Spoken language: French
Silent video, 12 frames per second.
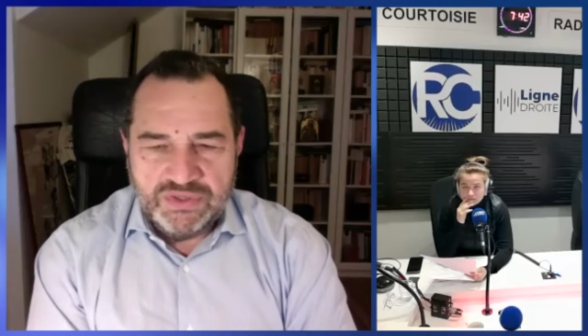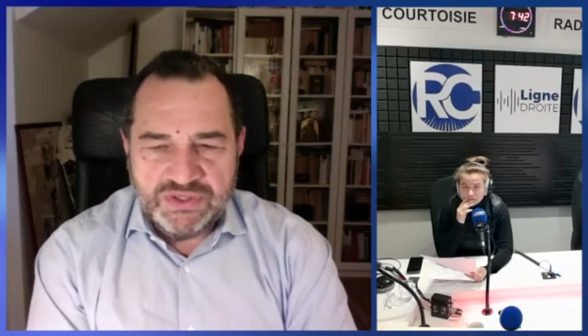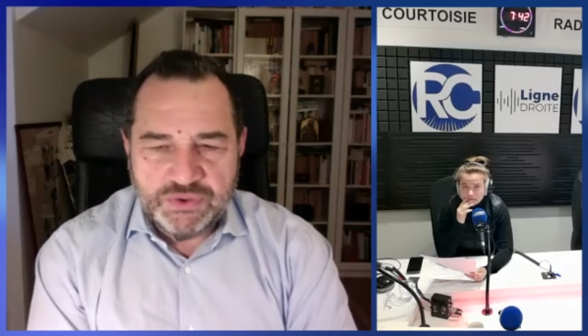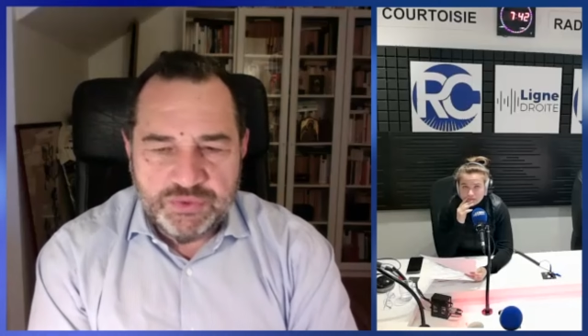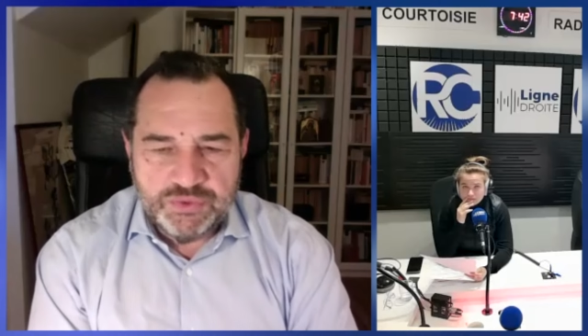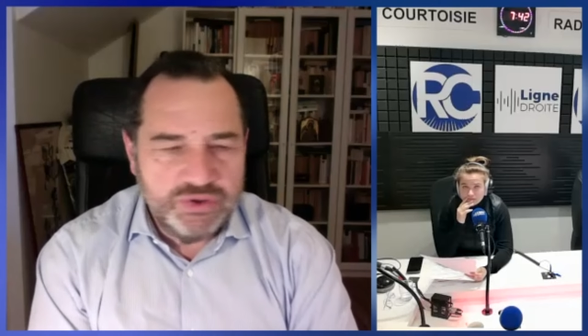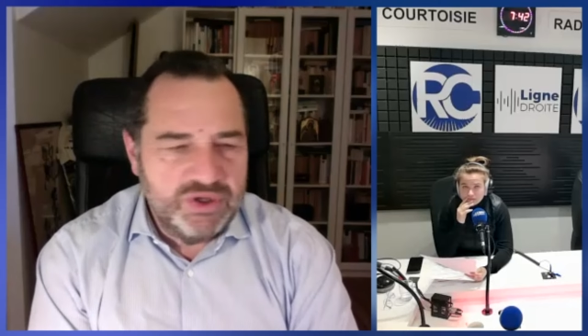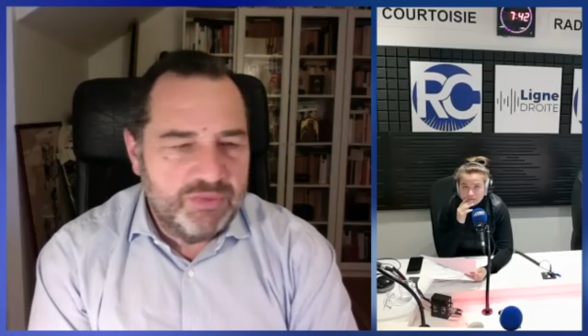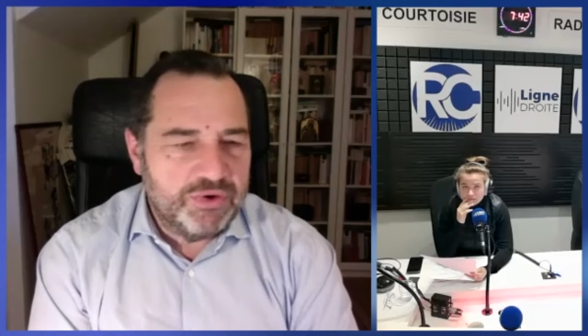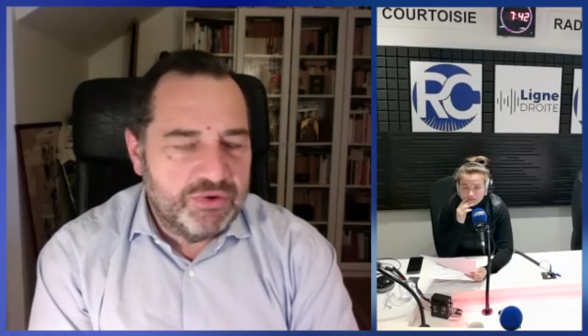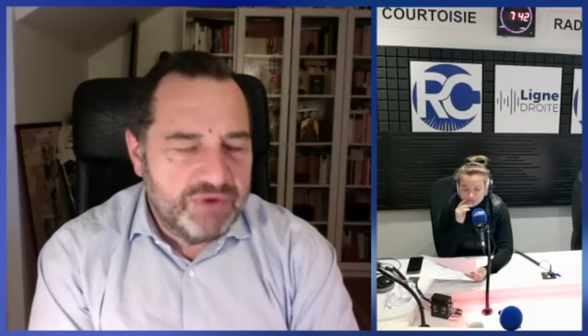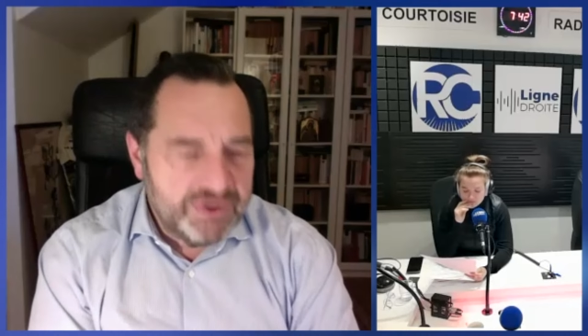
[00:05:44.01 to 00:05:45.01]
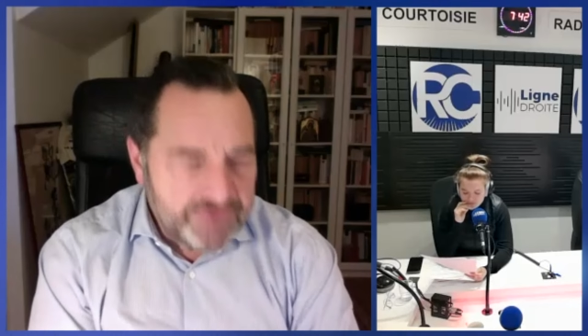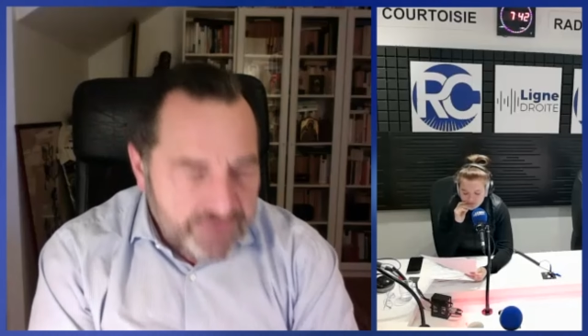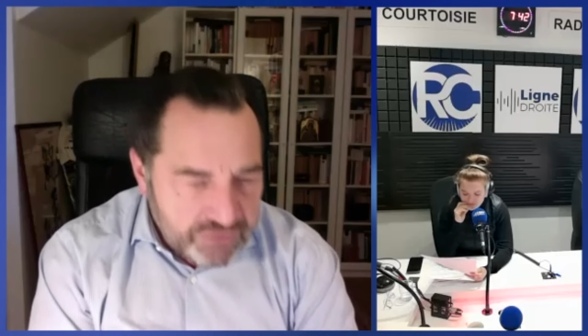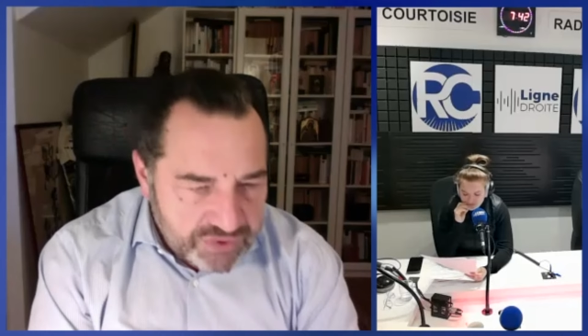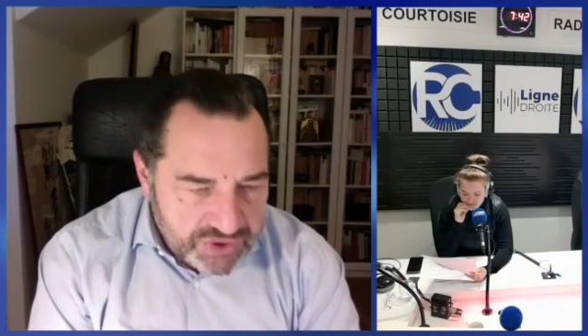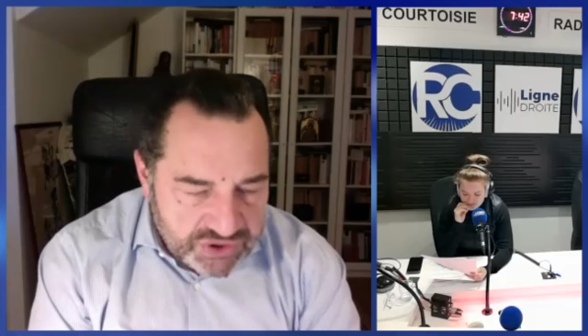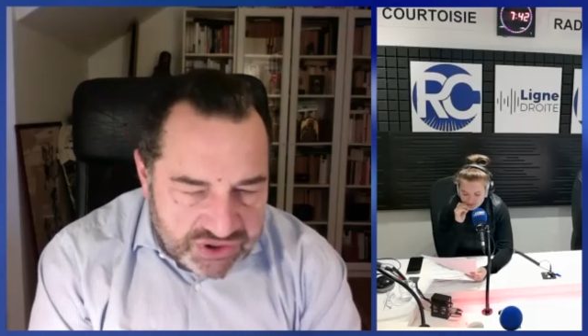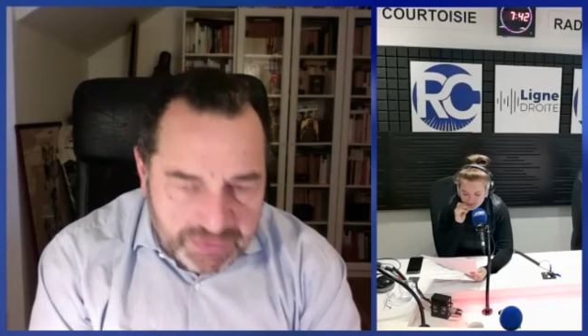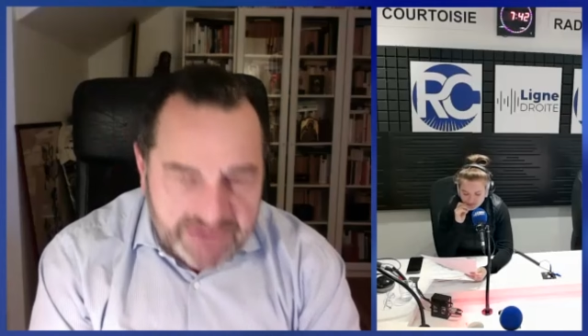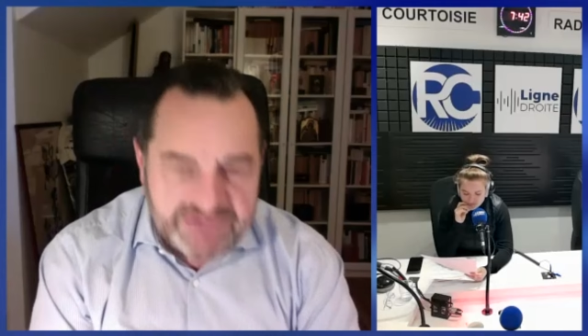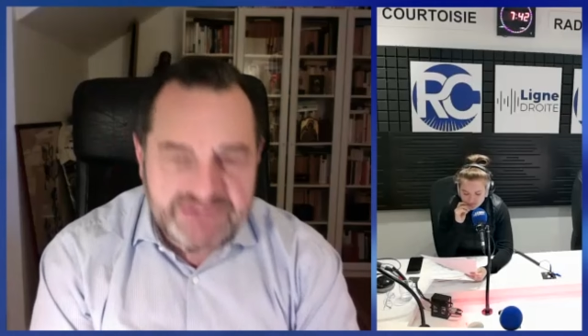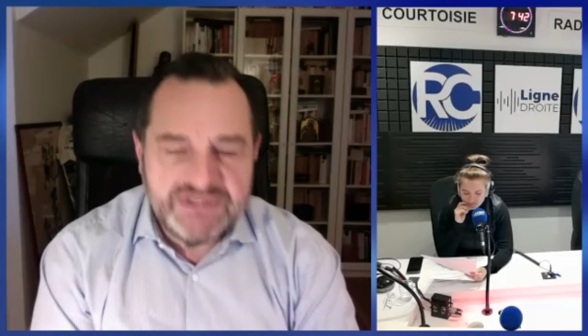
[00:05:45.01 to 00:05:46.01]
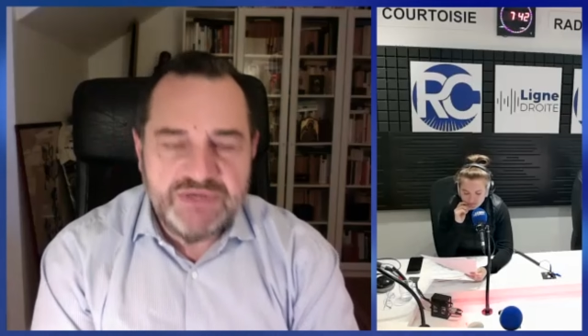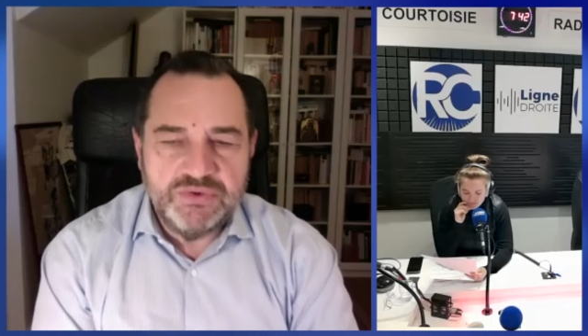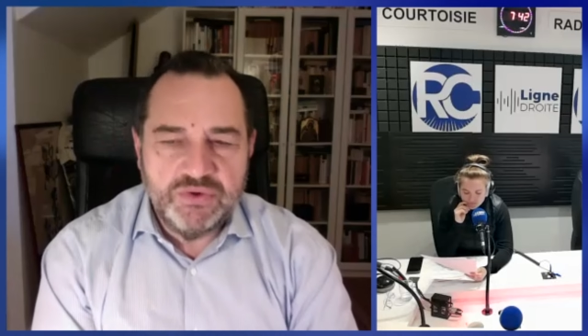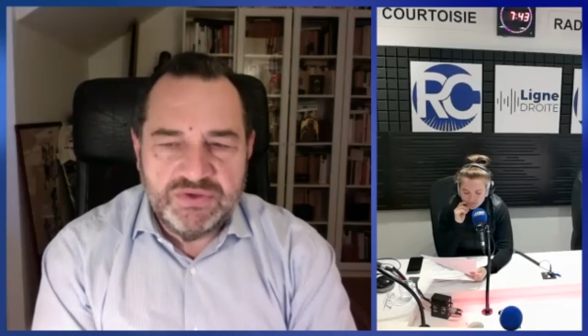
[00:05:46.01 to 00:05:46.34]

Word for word: qu'on a soupçonné pendant un temps, et j'ai présidé